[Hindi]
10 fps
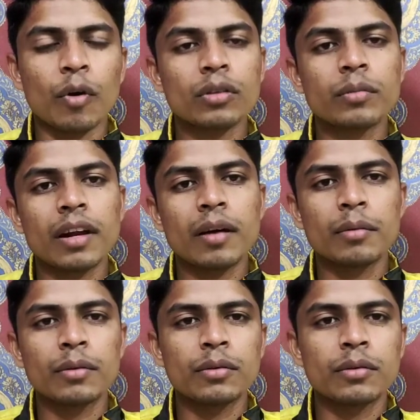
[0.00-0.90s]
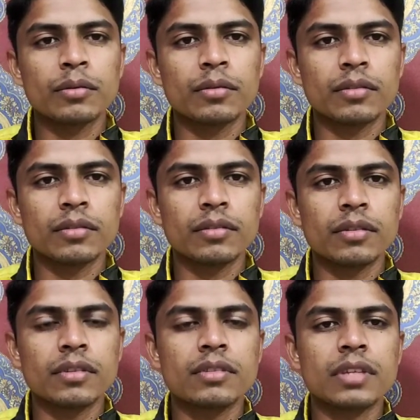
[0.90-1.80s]
बहुत बार आपको
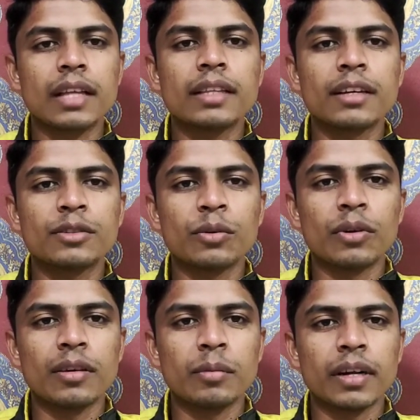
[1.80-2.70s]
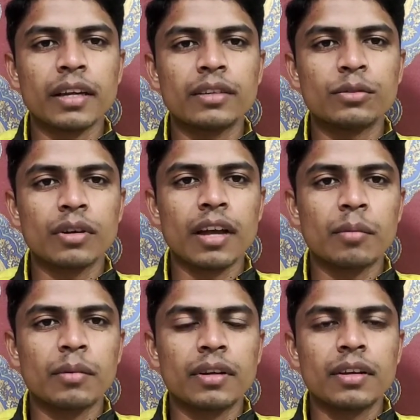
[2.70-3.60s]
शादियां छोड़नी पड़ेंगी जो कि
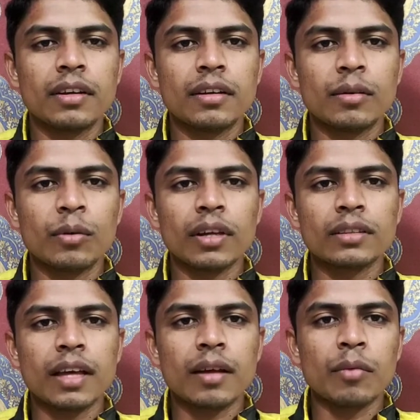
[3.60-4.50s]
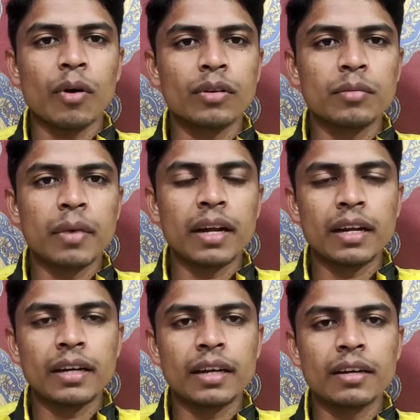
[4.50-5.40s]
आप वो लगता है यार बहुत
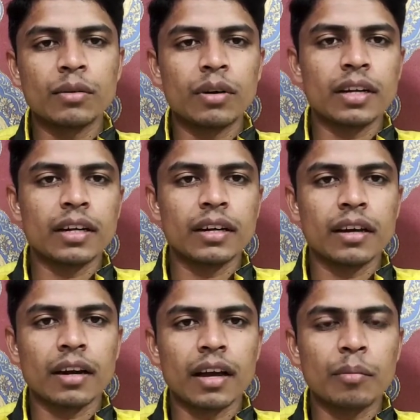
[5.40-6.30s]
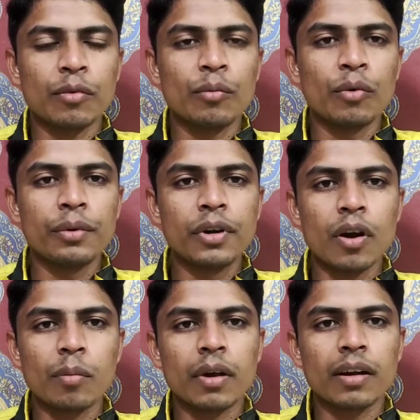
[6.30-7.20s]
मैंडेट है इनको अटेंड करना आपको वो भी
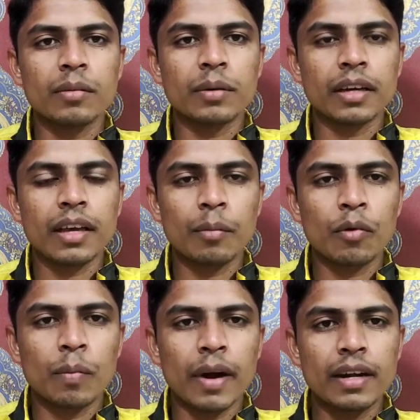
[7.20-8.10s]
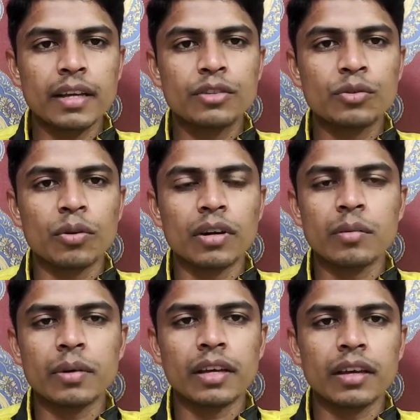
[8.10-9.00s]
ड्रॉप करनी पड़ेगी आपको पार्टीज
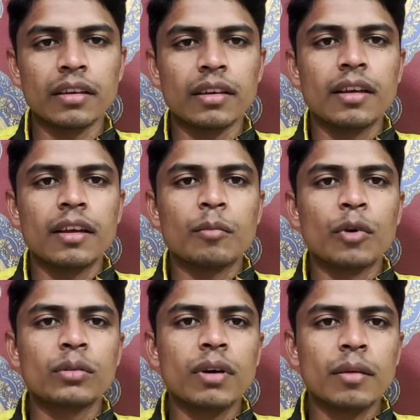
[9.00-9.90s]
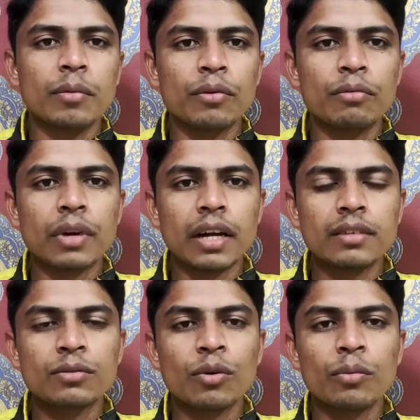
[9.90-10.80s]
छोड़नी पड़ेंगी बहुत बार आपको
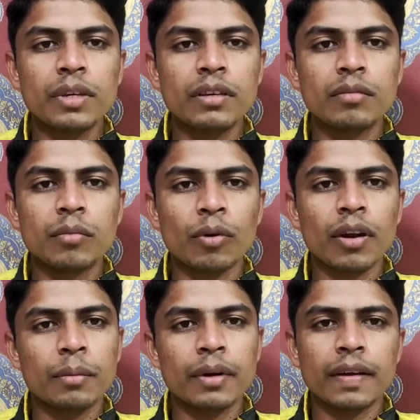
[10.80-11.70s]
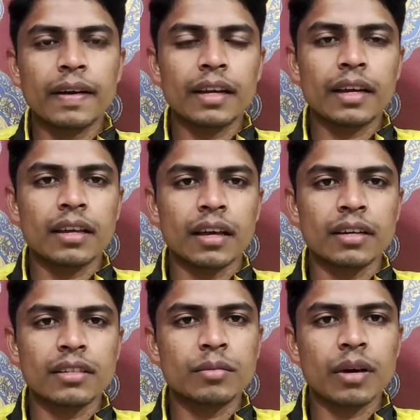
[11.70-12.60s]
फ्रेंड्स को भी बोलना पड़ेगा कि नहीं
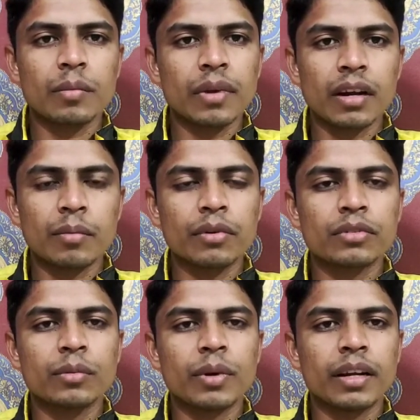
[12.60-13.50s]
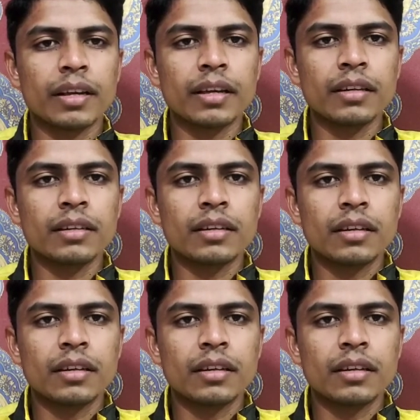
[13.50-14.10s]
यार इस बार मिलना पॉसिबल नहीं है